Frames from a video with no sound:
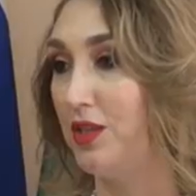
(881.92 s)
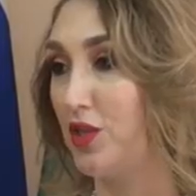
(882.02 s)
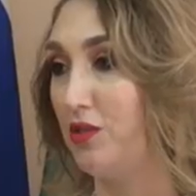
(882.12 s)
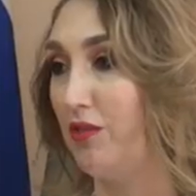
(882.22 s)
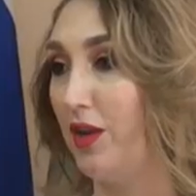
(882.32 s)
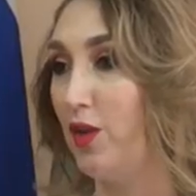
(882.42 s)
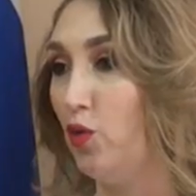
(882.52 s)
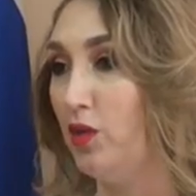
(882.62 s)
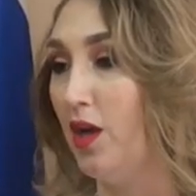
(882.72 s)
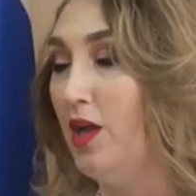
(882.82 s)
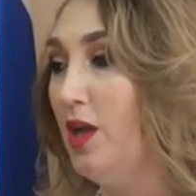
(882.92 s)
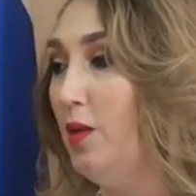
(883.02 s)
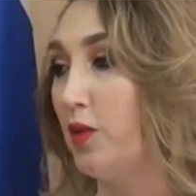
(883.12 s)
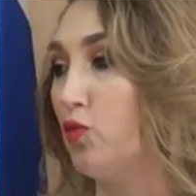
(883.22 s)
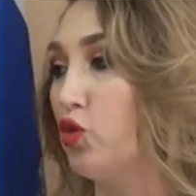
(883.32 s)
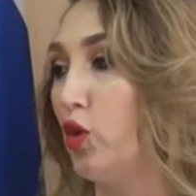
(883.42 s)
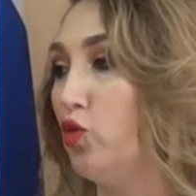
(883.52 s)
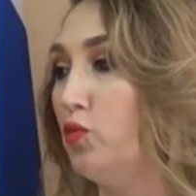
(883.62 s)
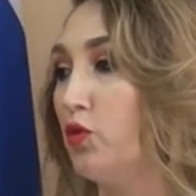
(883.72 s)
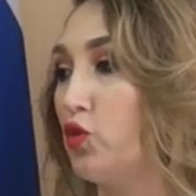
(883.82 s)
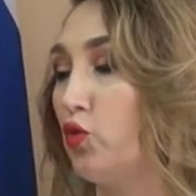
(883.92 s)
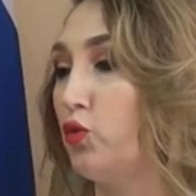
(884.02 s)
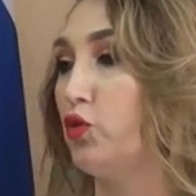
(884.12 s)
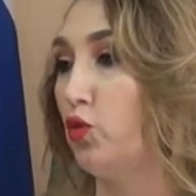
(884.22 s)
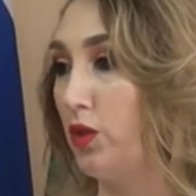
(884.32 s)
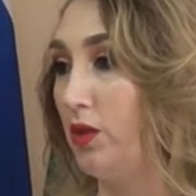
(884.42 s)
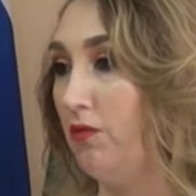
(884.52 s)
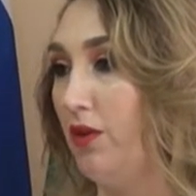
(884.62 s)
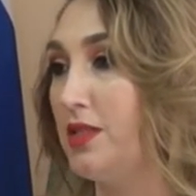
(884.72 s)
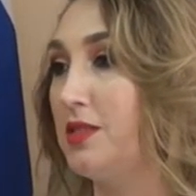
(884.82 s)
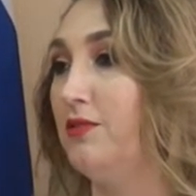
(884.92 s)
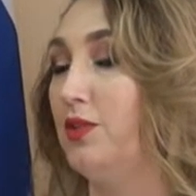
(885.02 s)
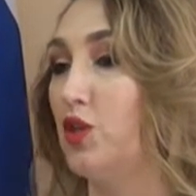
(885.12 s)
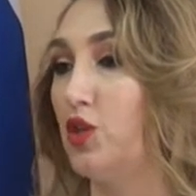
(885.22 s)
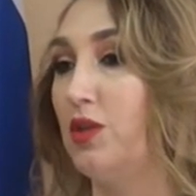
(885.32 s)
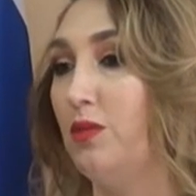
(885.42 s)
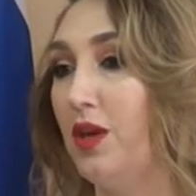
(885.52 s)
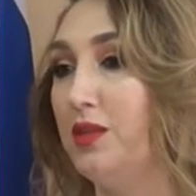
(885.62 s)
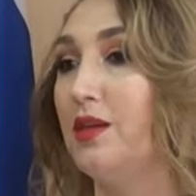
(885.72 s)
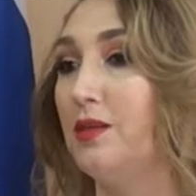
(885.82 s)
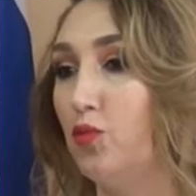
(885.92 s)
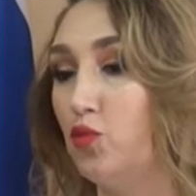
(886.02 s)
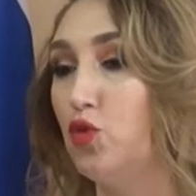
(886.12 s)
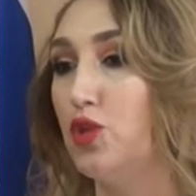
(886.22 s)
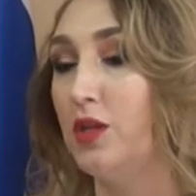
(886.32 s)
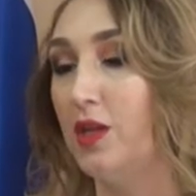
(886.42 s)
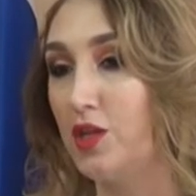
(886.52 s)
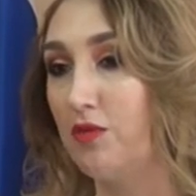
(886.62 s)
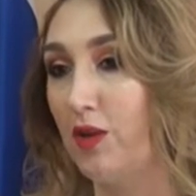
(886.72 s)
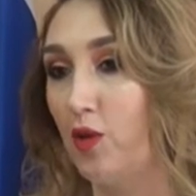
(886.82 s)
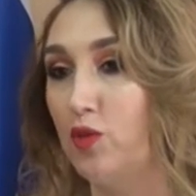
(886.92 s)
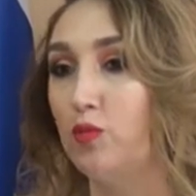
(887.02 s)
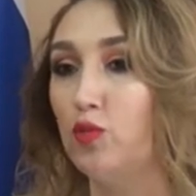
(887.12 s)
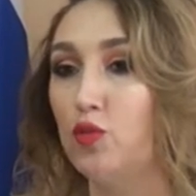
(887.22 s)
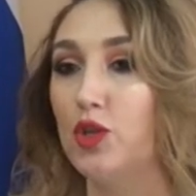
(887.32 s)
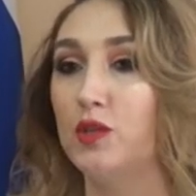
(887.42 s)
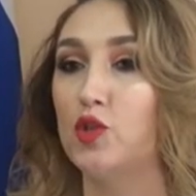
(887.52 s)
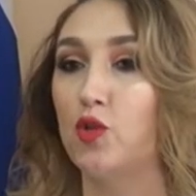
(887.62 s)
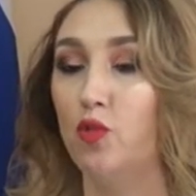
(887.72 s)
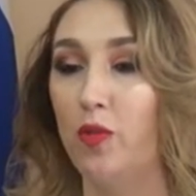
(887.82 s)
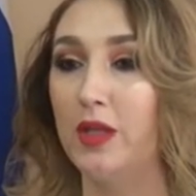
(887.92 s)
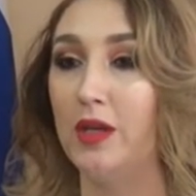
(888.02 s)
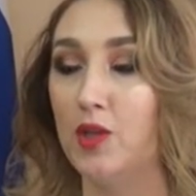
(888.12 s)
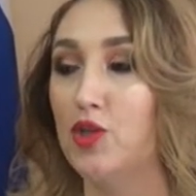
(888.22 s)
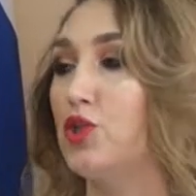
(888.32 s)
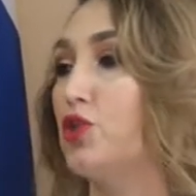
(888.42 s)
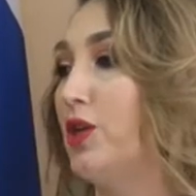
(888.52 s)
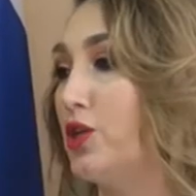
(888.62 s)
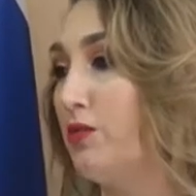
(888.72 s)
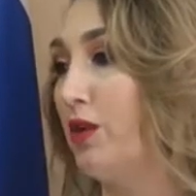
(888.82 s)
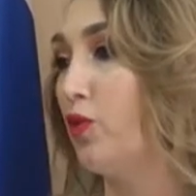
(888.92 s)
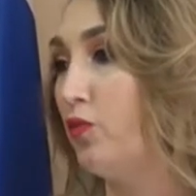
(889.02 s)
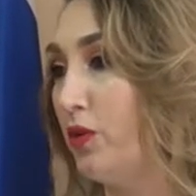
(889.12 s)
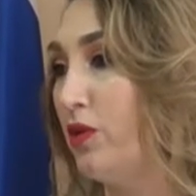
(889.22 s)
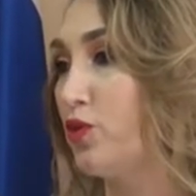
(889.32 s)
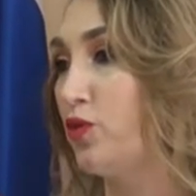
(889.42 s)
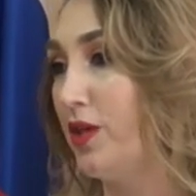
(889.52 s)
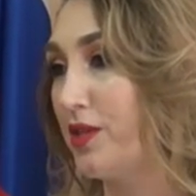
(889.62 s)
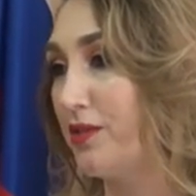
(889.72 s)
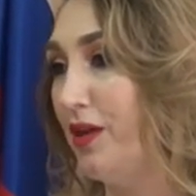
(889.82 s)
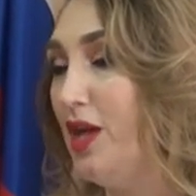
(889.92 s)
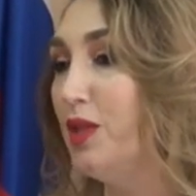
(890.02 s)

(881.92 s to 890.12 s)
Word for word: нашего района, потому что я думаю, что все-таки вас, в наших ребятах, будущее нашего района, будущее нашей Кубани, конечно же, нашего огромного государства.